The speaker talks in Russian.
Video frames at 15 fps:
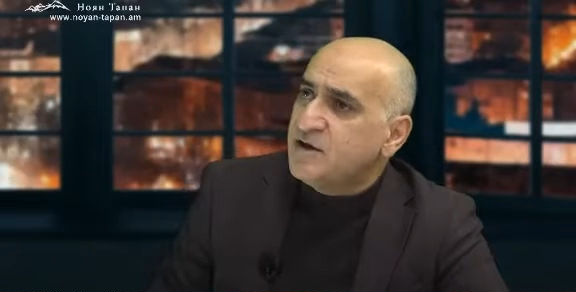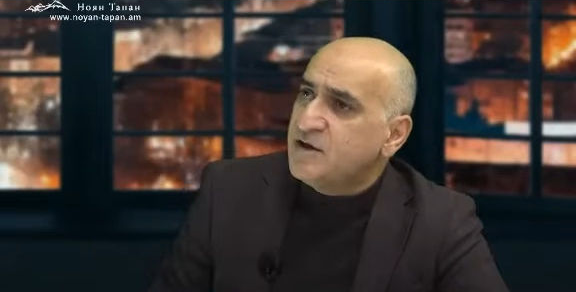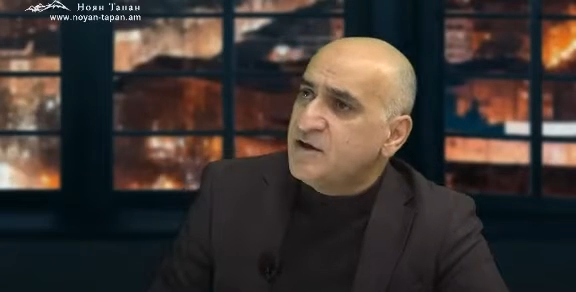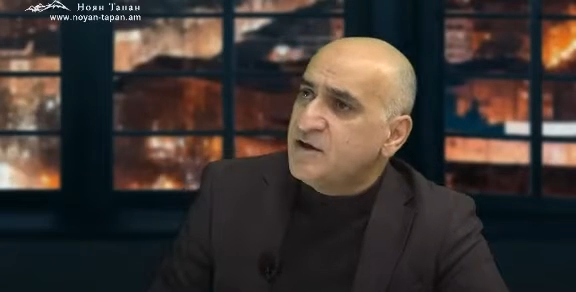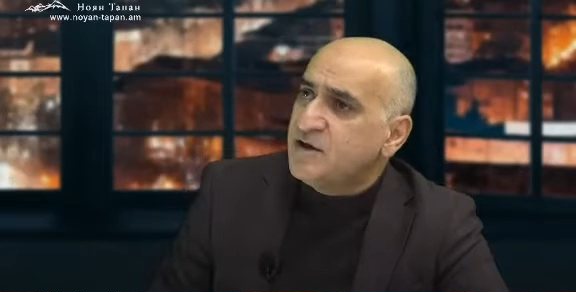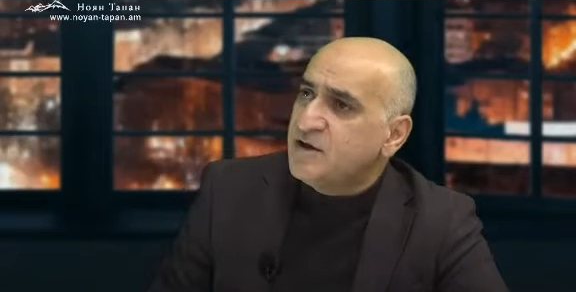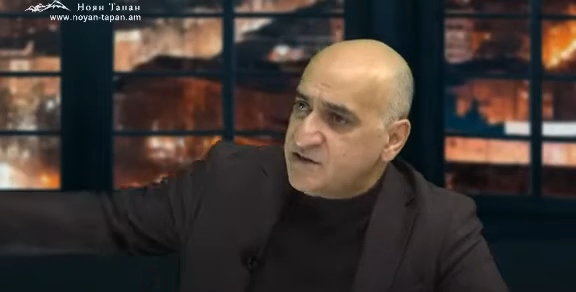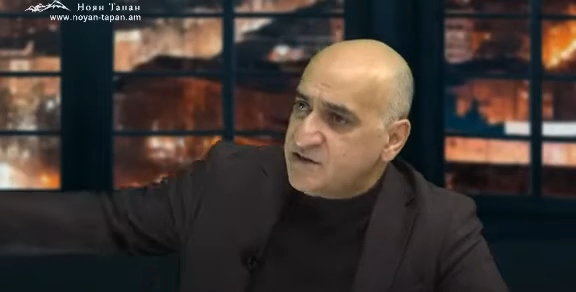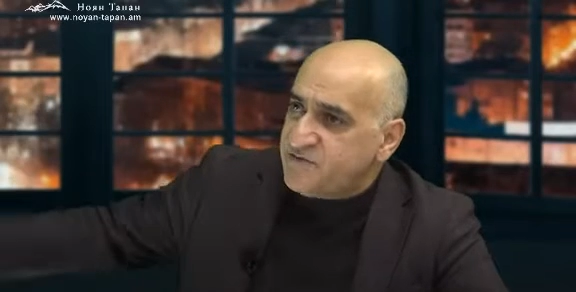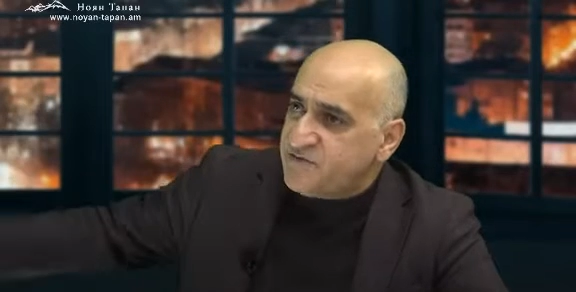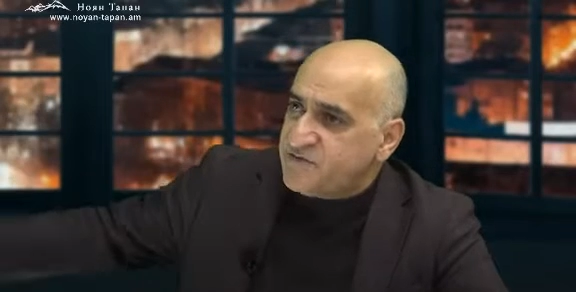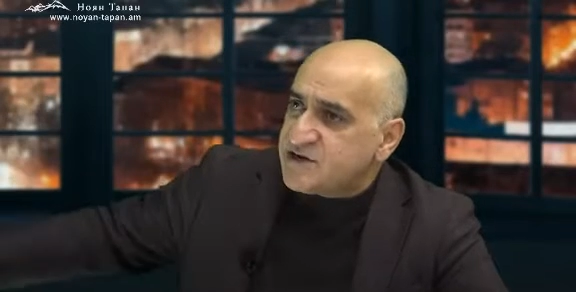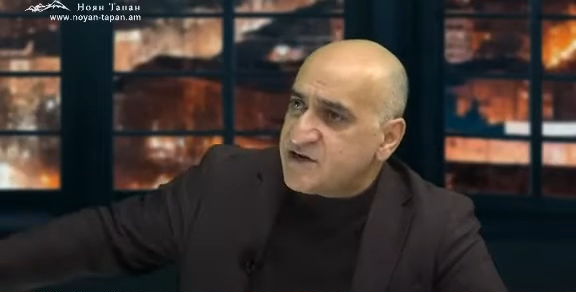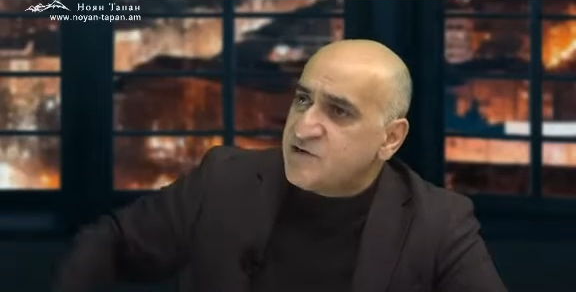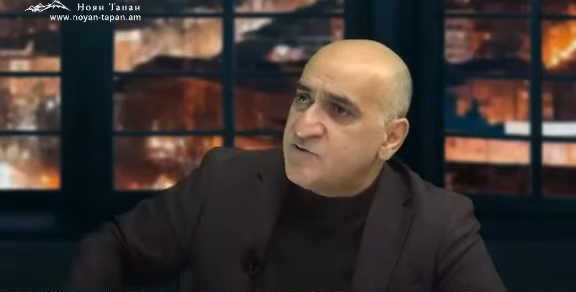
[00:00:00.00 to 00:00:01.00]
или на
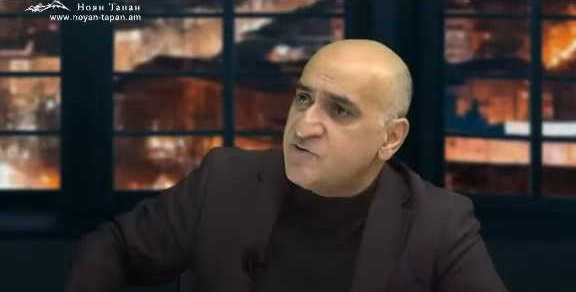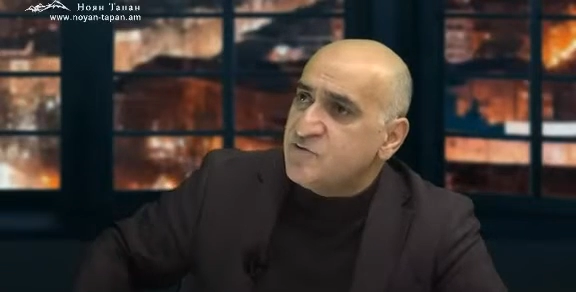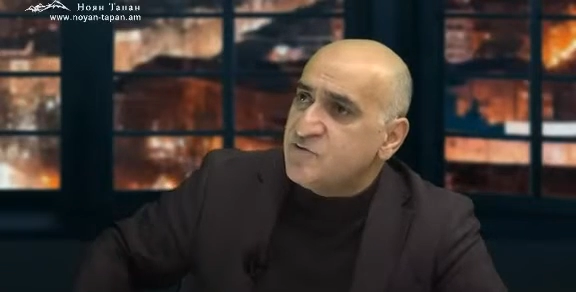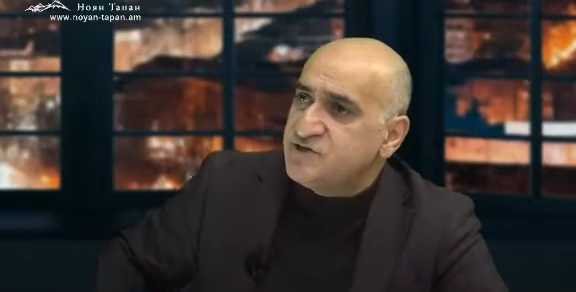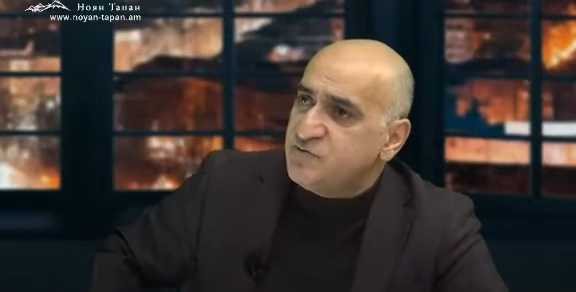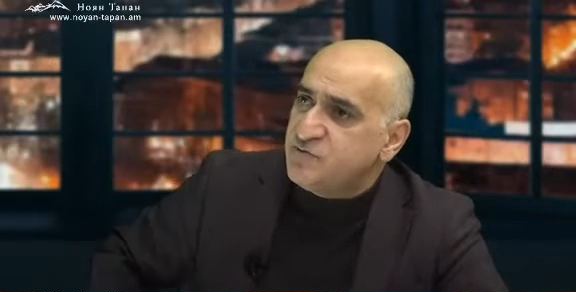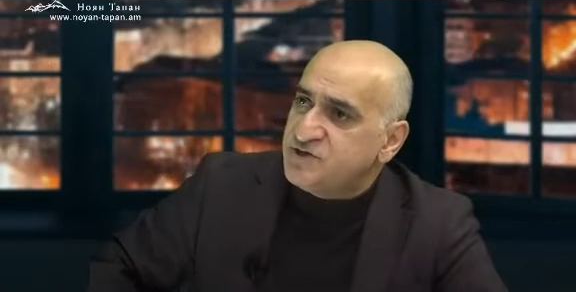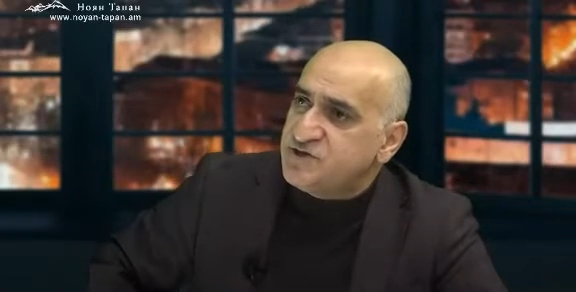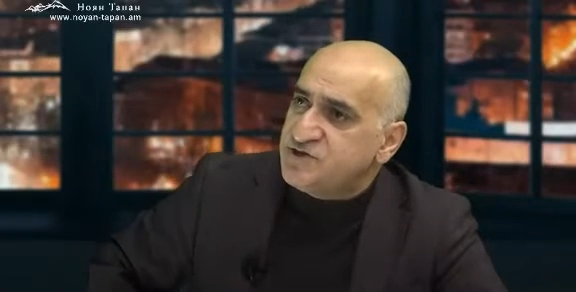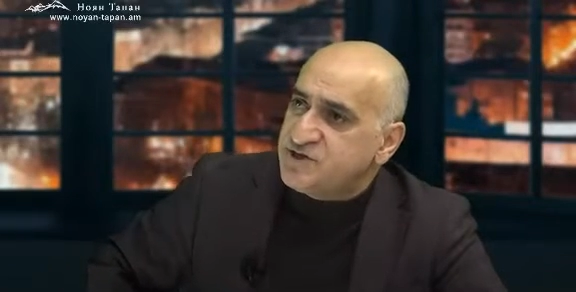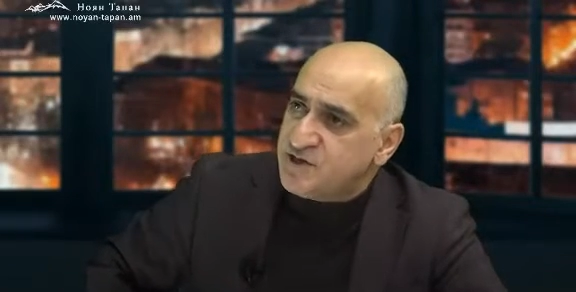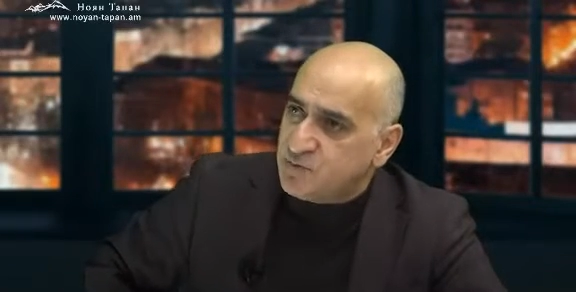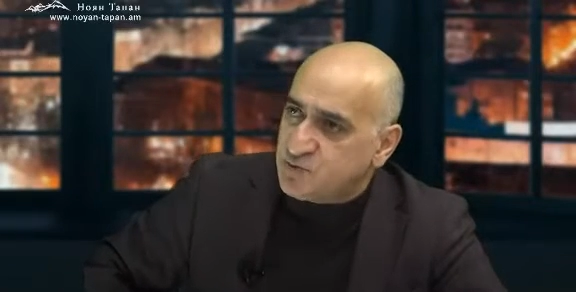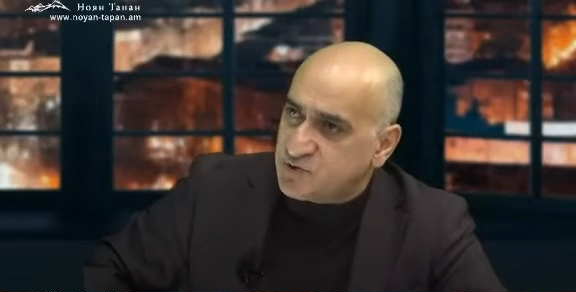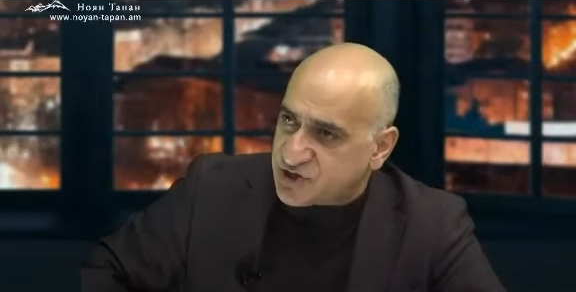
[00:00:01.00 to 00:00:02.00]
Федеральную резервную
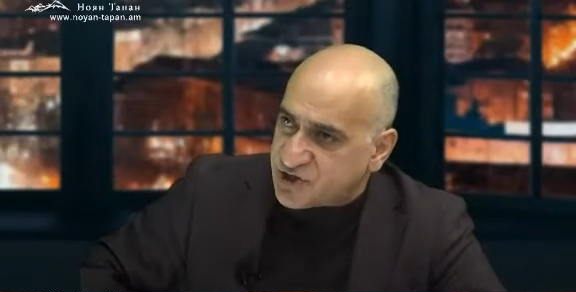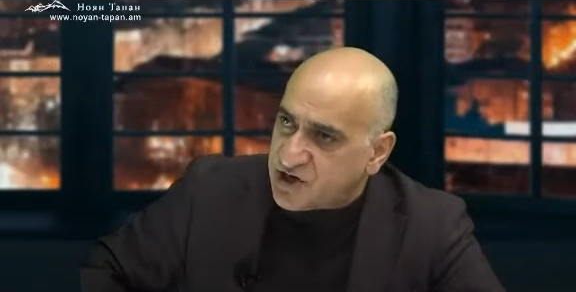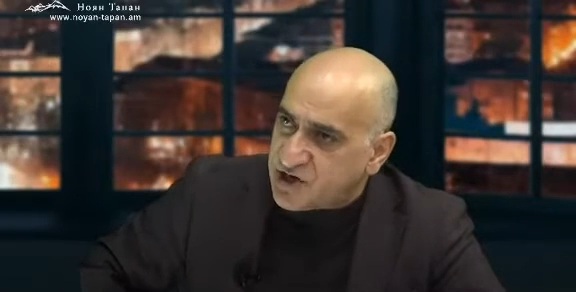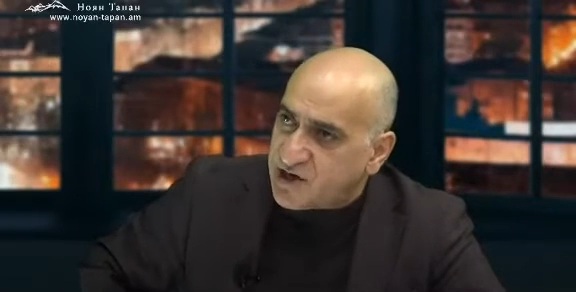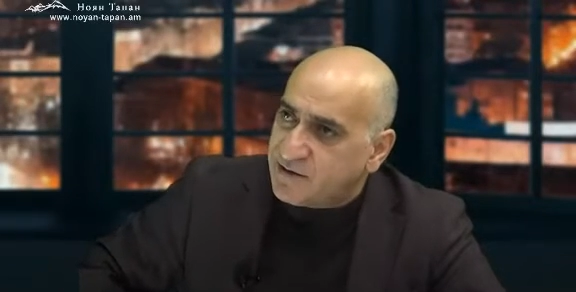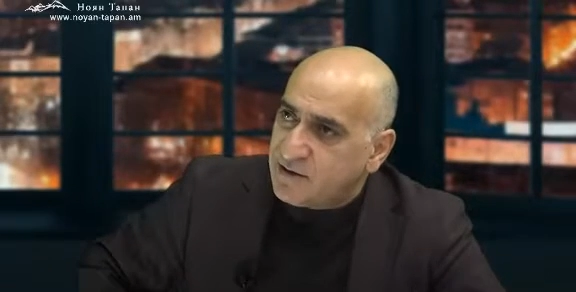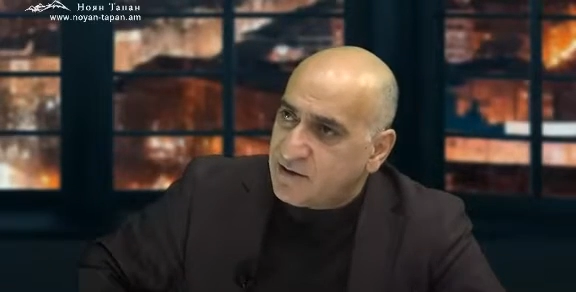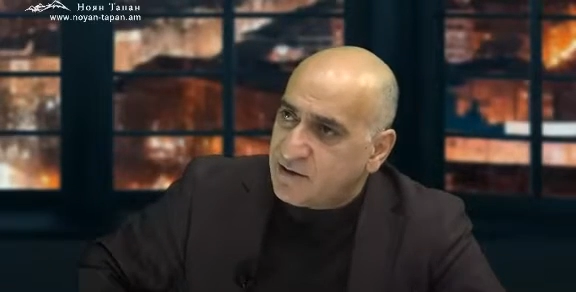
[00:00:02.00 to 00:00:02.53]
систему США.